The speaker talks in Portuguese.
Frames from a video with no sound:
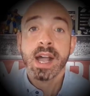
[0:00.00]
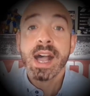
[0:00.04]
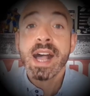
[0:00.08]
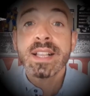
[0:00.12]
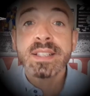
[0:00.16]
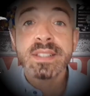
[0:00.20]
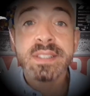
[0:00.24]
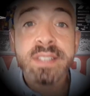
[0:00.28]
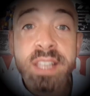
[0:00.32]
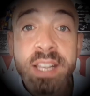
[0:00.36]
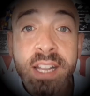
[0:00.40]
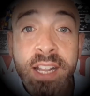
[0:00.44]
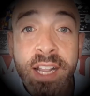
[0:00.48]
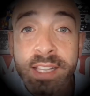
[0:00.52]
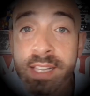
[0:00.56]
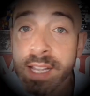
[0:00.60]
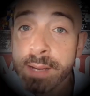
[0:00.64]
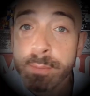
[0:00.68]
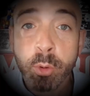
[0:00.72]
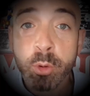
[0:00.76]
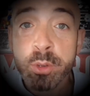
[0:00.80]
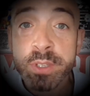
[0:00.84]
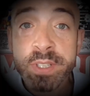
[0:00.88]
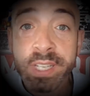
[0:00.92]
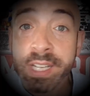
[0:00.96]
A zica da
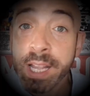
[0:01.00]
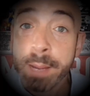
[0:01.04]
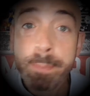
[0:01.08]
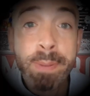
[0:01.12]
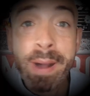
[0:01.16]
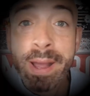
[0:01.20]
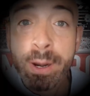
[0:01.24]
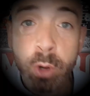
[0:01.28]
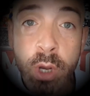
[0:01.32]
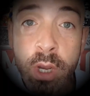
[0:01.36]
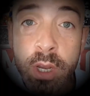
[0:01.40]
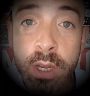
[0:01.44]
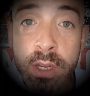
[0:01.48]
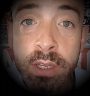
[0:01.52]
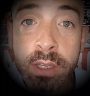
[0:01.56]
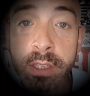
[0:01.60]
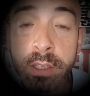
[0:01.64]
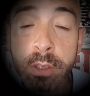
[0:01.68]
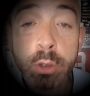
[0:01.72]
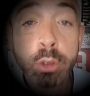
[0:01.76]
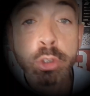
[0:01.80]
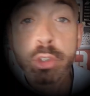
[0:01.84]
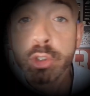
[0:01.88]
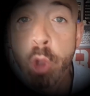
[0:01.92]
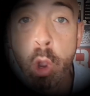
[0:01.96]
música parou
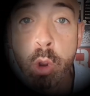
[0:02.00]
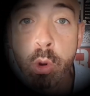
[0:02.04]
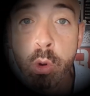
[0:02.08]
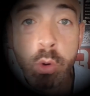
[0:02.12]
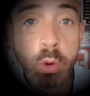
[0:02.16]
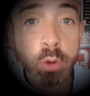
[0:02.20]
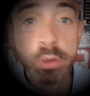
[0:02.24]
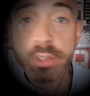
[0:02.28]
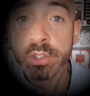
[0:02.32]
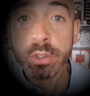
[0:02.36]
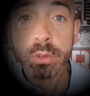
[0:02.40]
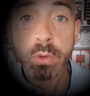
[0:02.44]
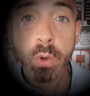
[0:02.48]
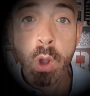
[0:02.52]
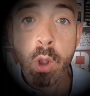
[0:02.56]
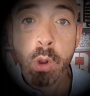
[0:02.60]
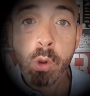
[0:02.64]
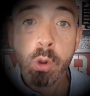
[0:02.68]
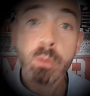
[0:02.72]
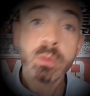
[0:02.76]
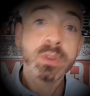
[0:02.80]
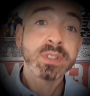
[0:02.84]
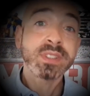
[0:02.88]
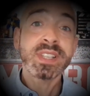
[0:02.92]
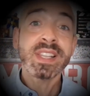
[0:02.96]
e o jogo continuou
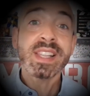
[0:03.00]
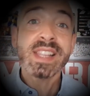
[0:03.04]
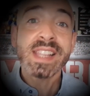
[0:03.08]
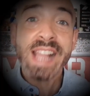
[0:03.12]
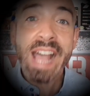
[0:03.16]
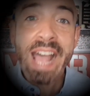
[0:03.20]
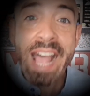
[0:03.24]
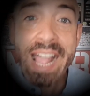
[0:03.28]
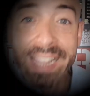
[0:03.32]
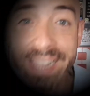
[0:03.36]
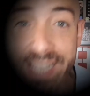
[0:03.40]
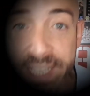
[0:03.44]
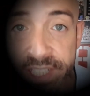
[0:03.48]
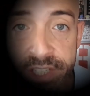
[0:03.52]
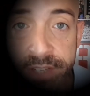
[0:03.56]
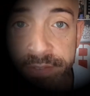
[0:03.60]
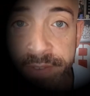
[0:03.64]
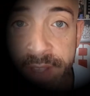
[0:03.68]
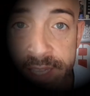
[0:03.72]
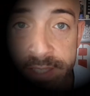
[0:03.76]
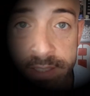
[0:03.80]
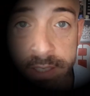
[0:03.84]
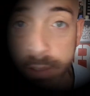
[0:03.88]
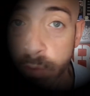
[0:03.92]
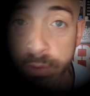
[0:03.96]
como se nada tivesse